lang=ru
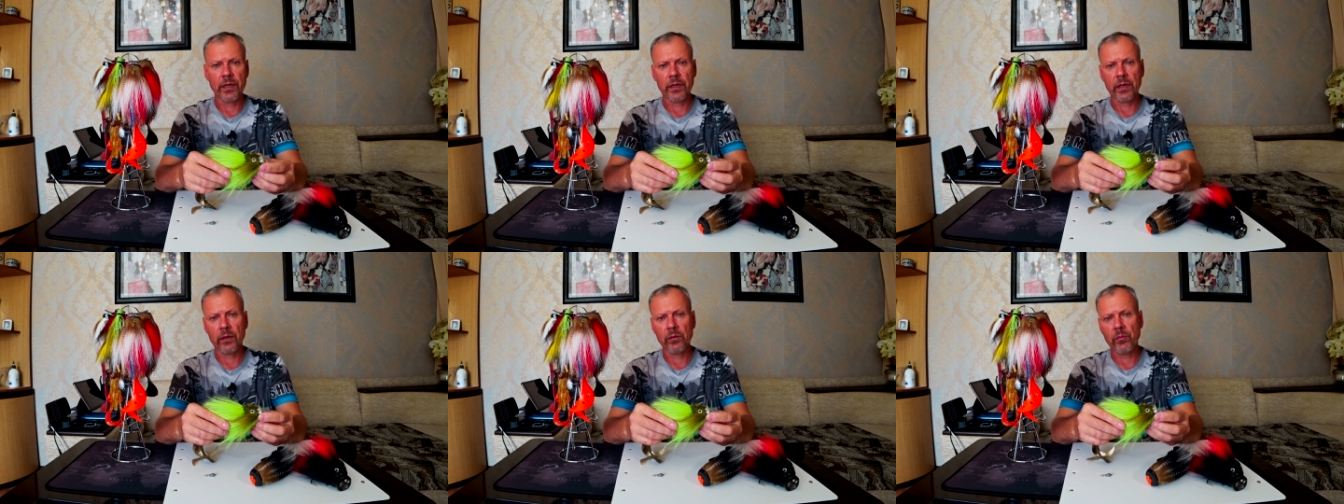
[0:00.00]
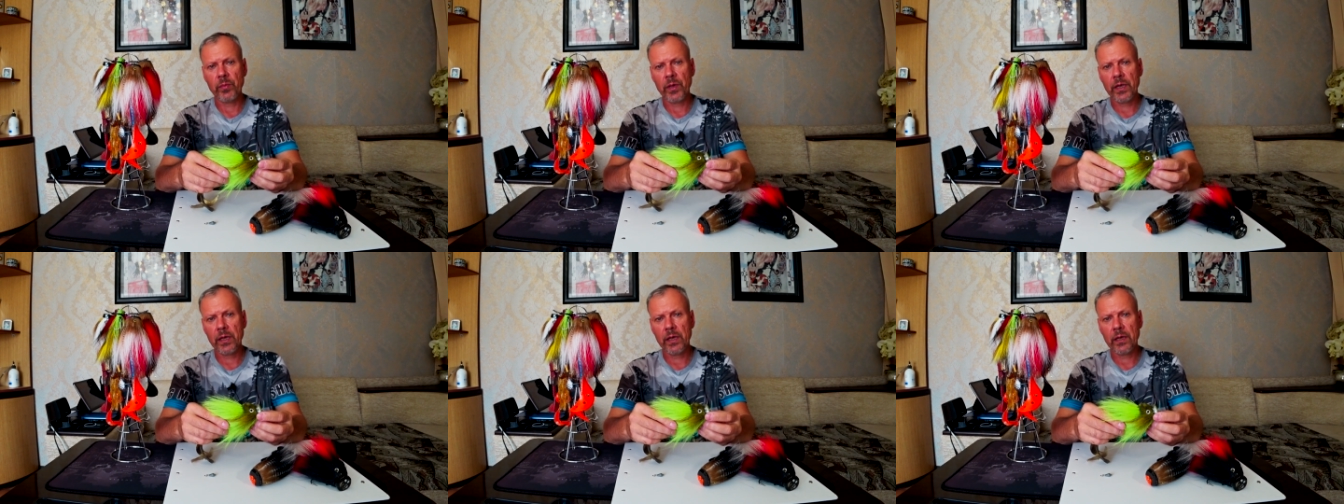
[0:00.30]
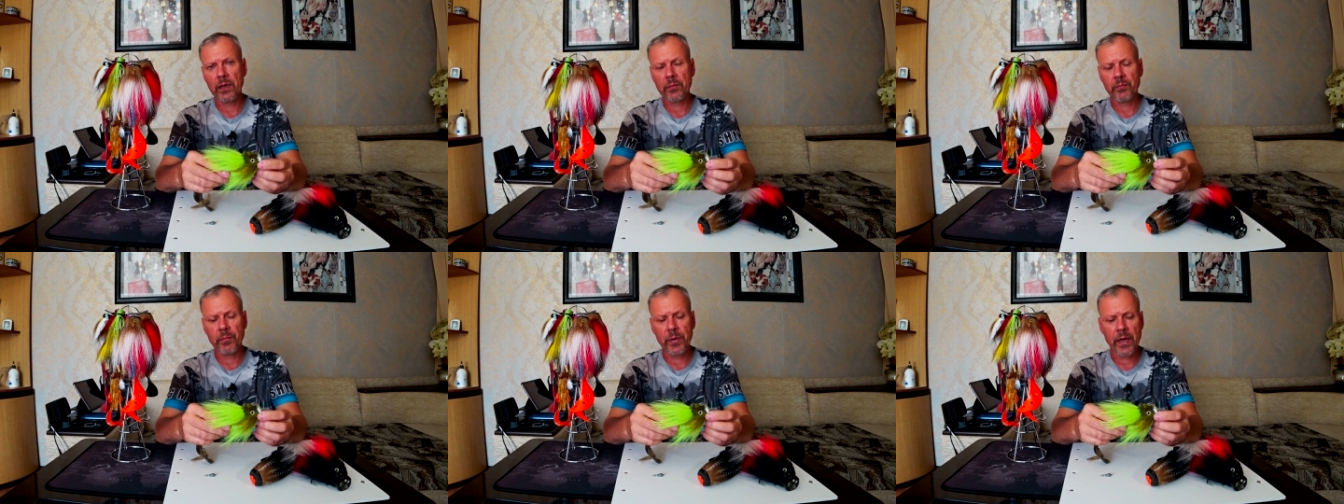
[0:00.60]
на
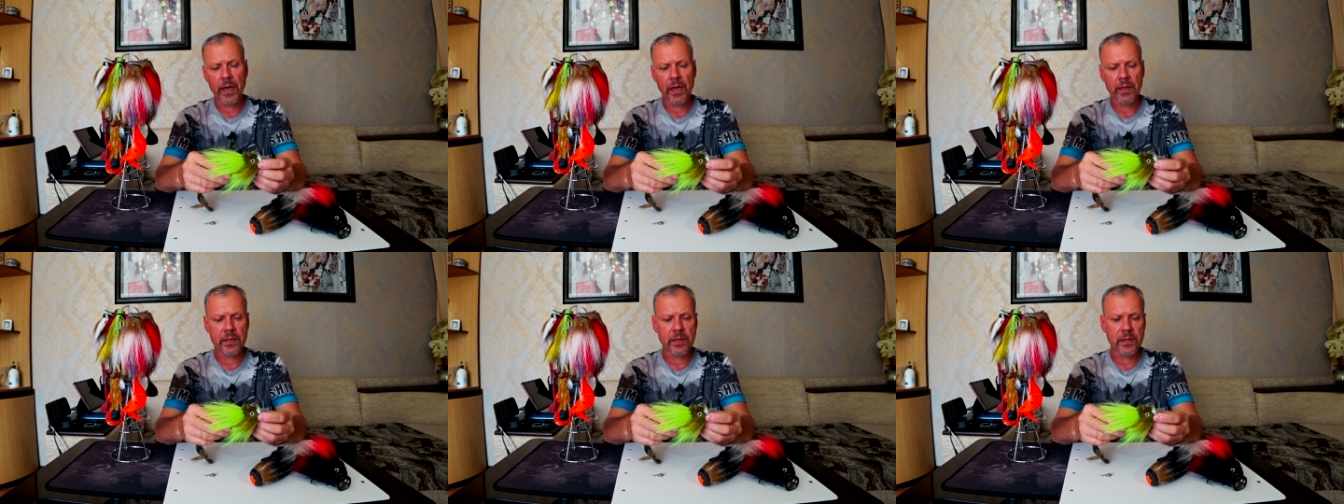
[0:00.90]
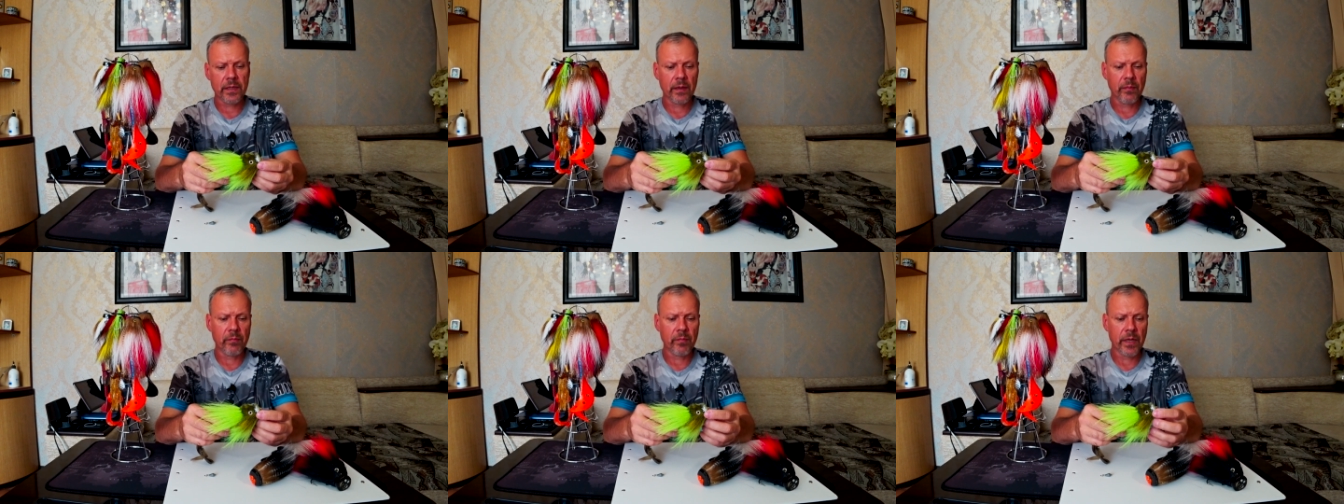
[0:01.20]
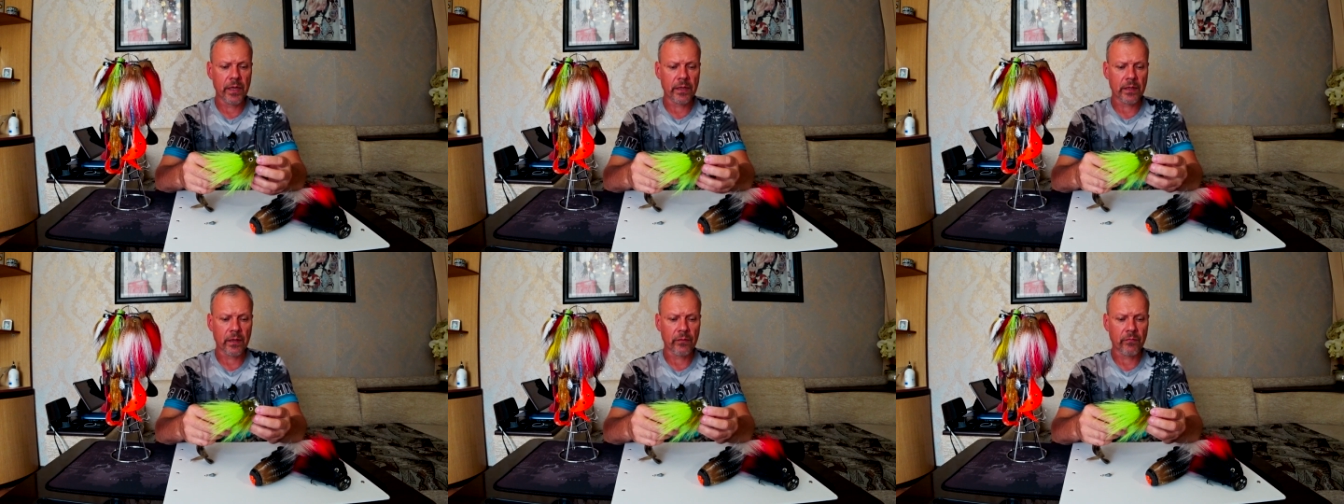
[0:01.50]
глубине 5-7
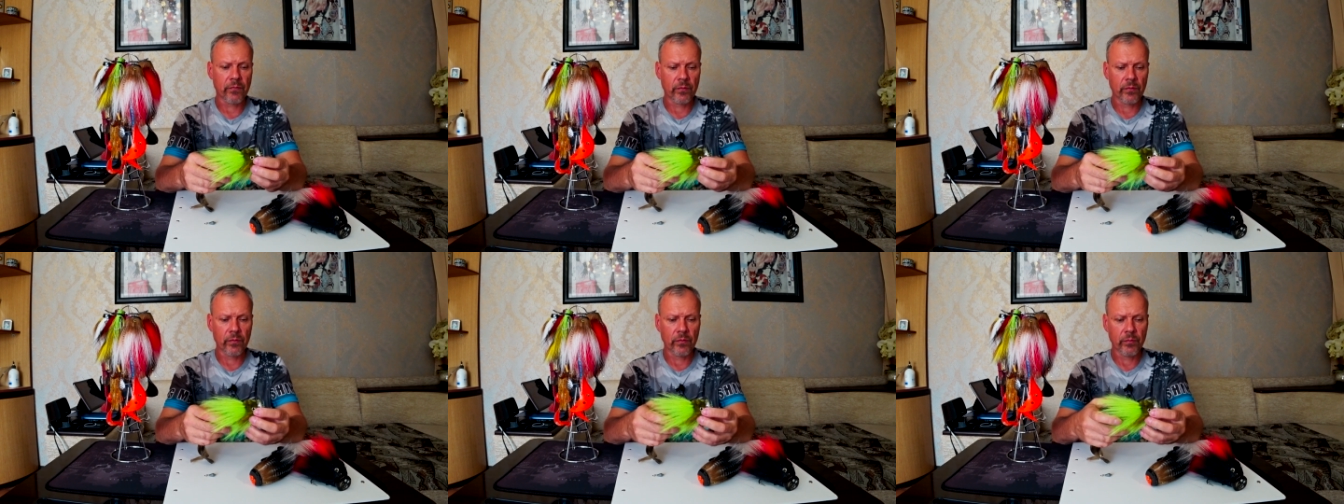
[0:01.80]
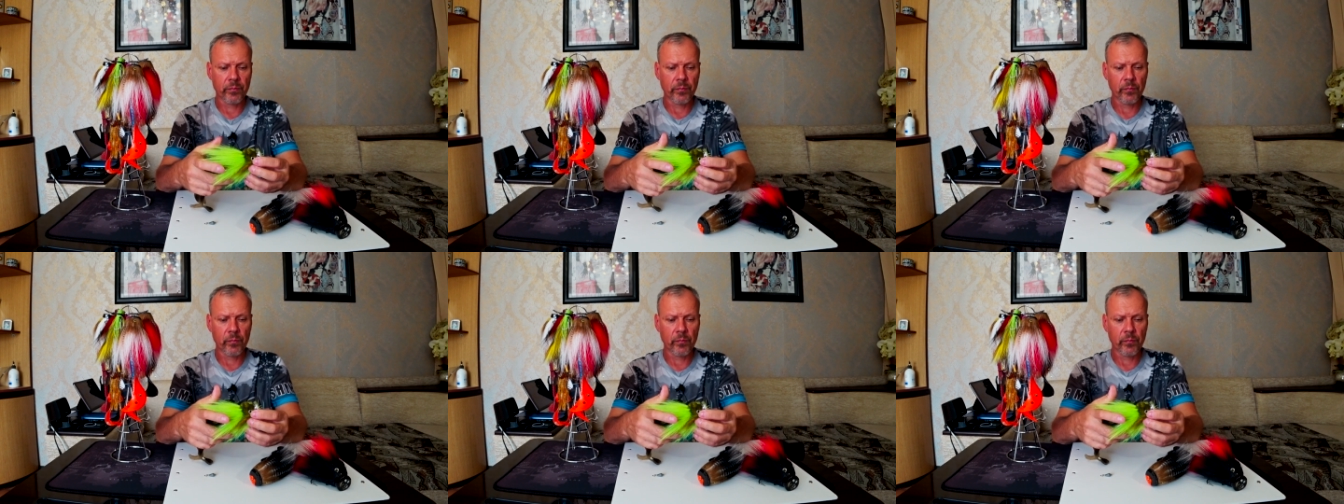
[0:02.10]
метров э,